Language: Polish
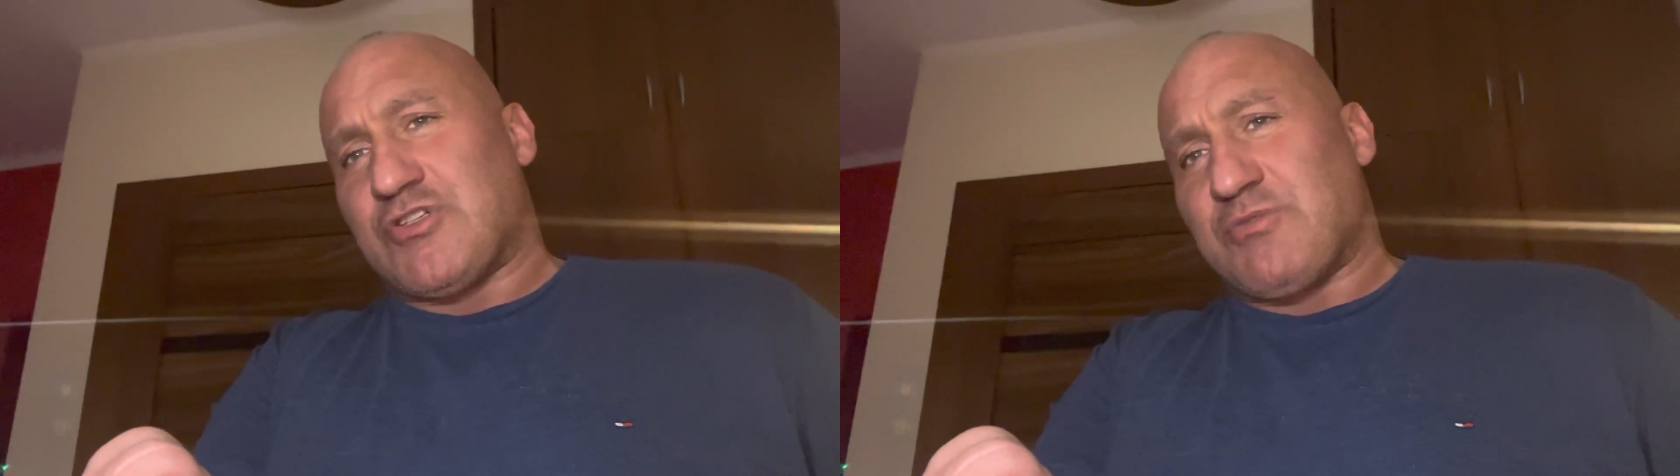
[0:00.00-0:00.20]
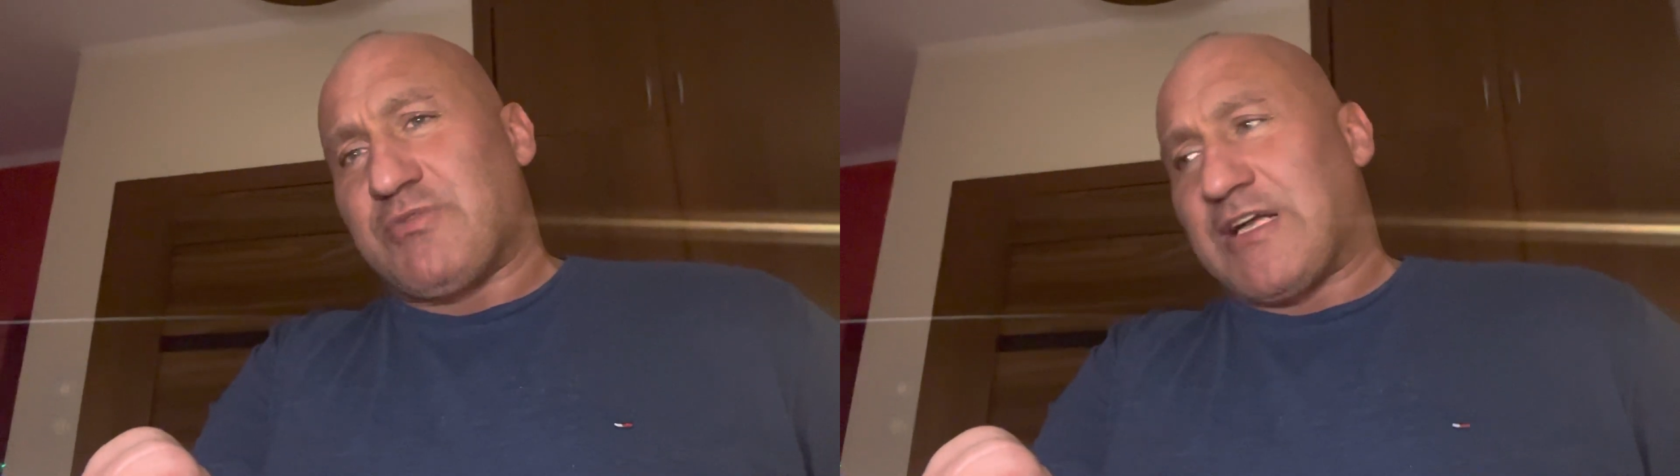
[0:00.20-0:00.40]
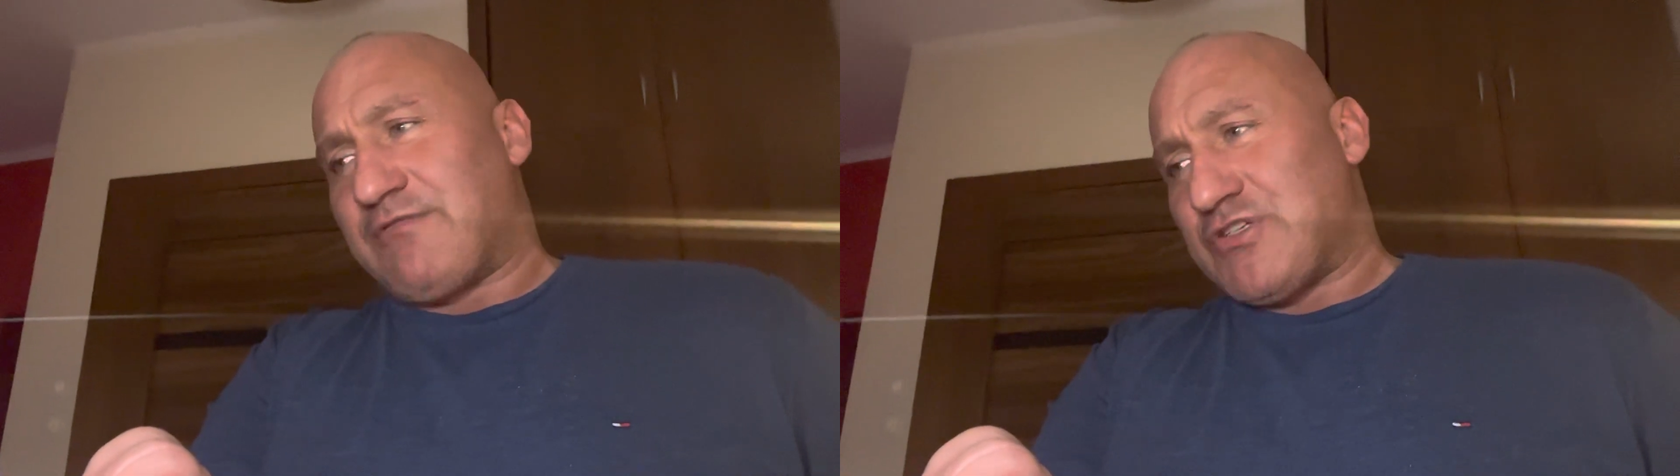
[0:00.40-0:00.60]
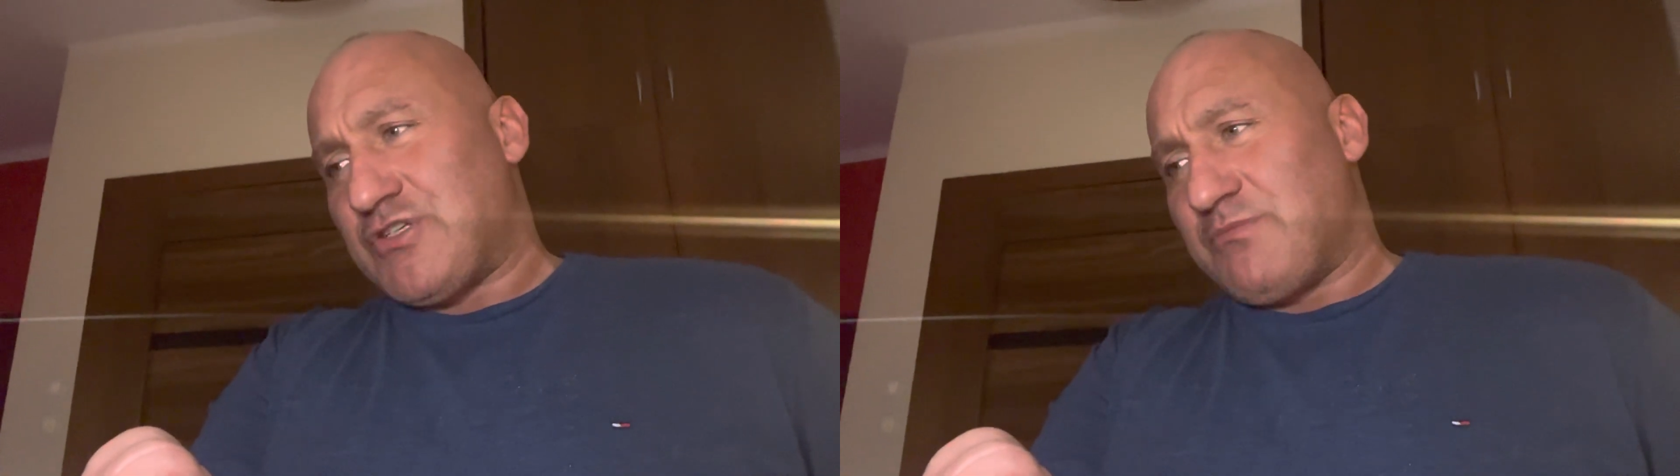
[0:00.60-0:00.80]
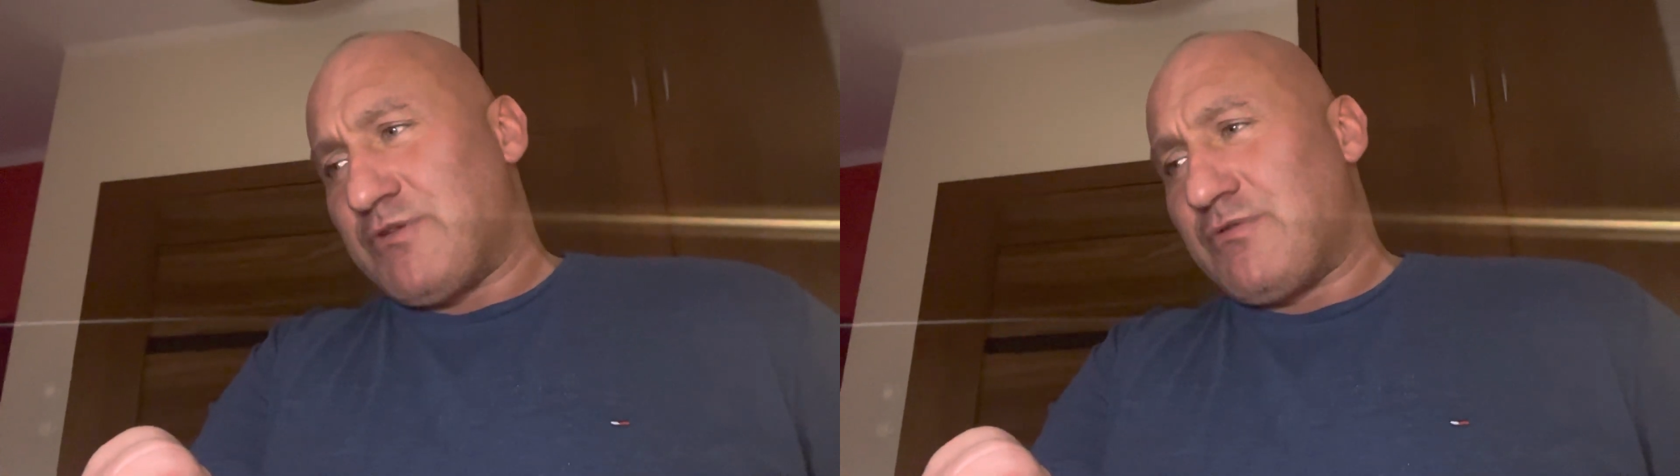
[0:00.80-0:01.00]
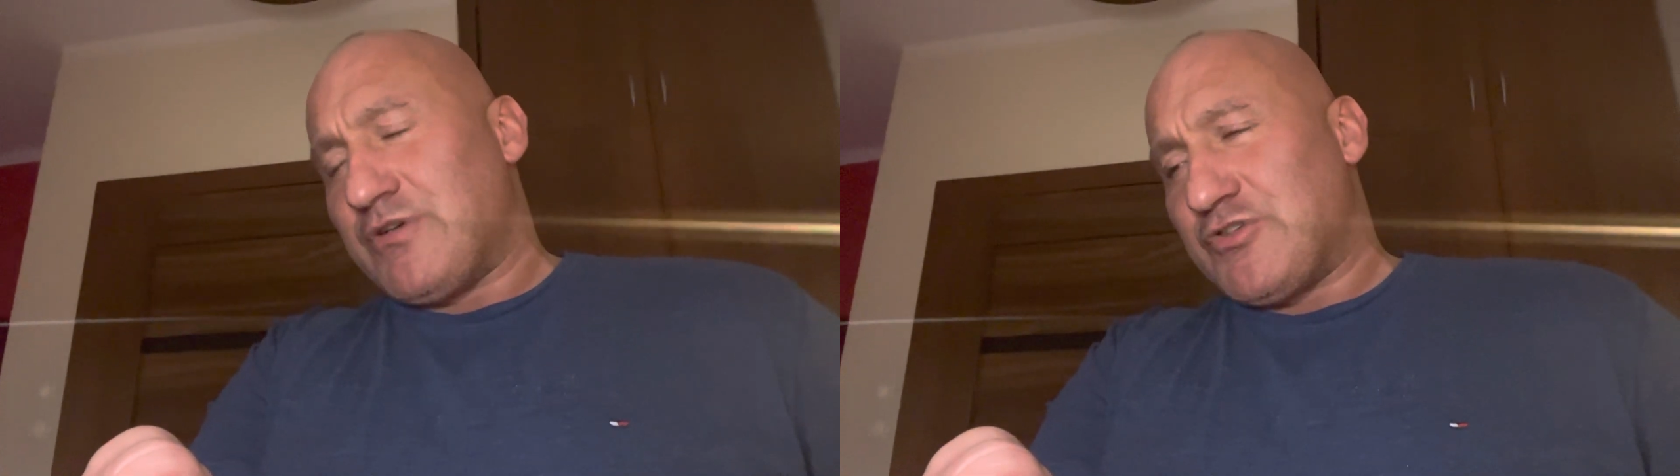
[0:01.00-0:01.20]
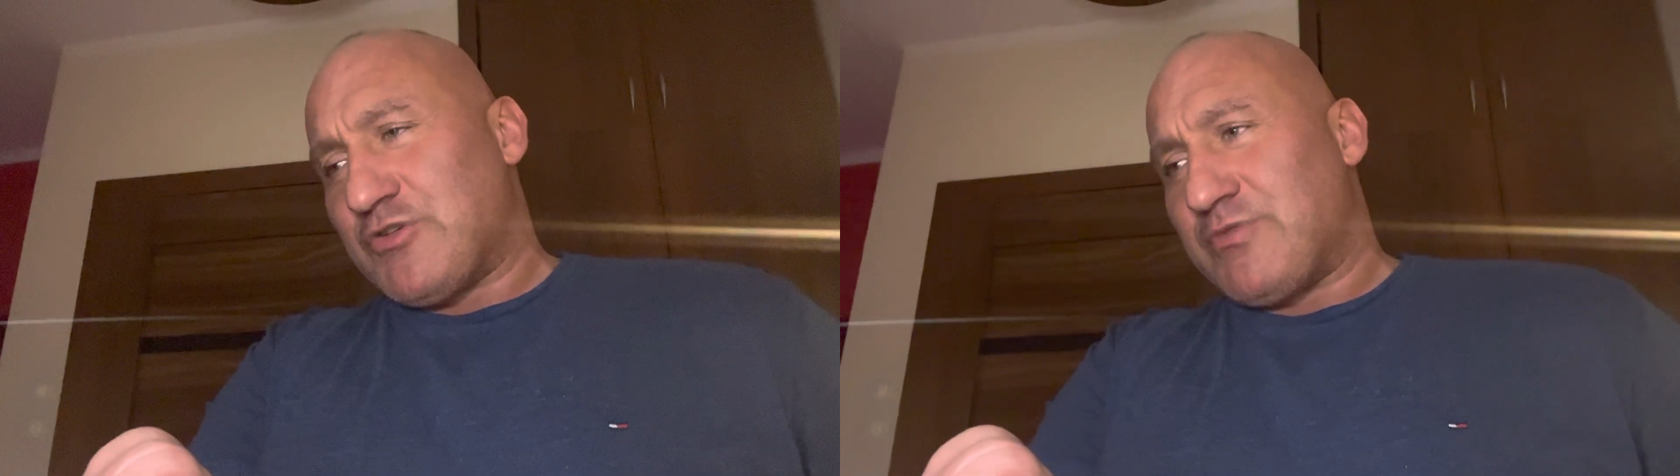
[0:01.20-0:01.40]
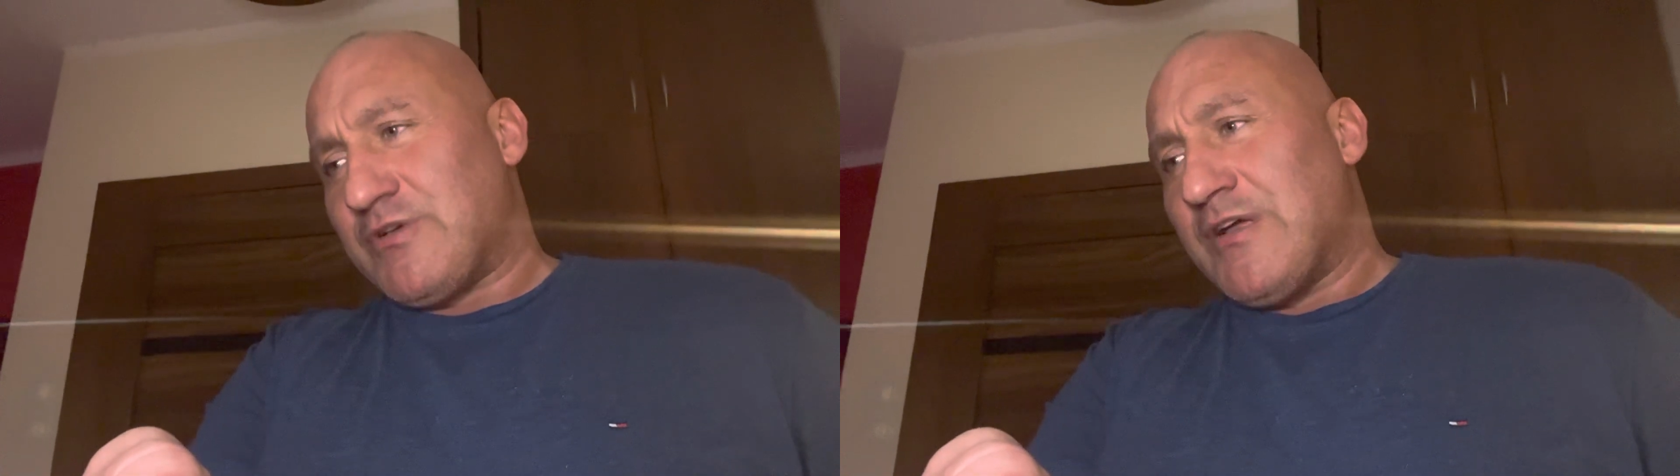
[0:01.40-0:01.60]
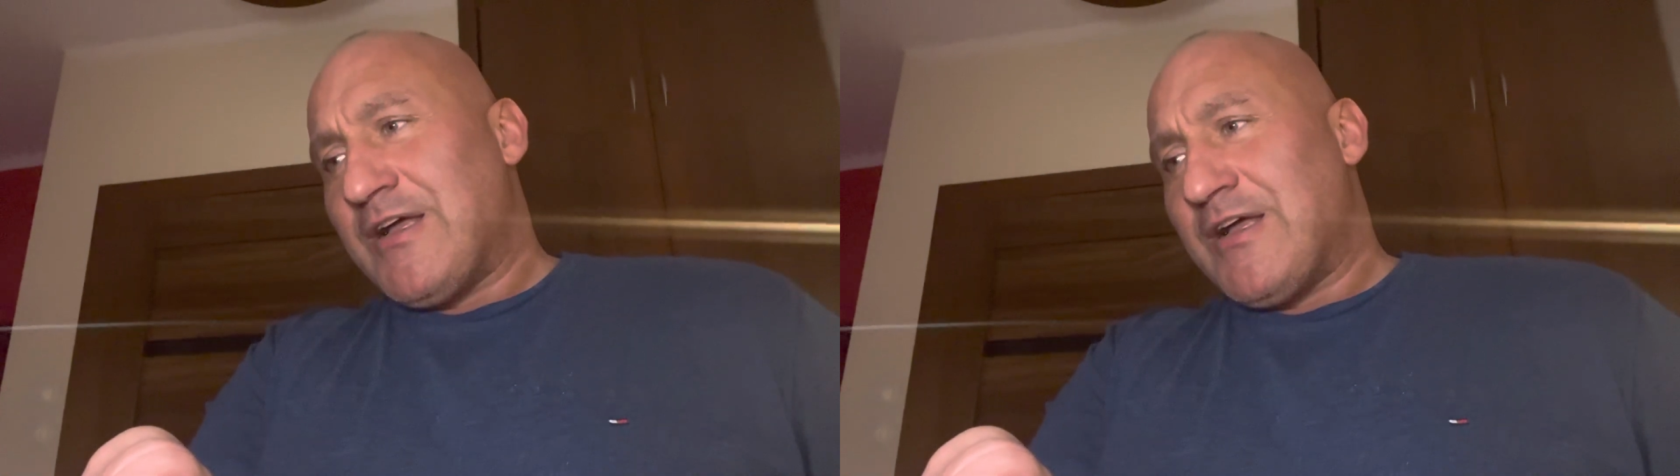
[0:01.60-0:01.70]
żeby tak właśnie było i żeby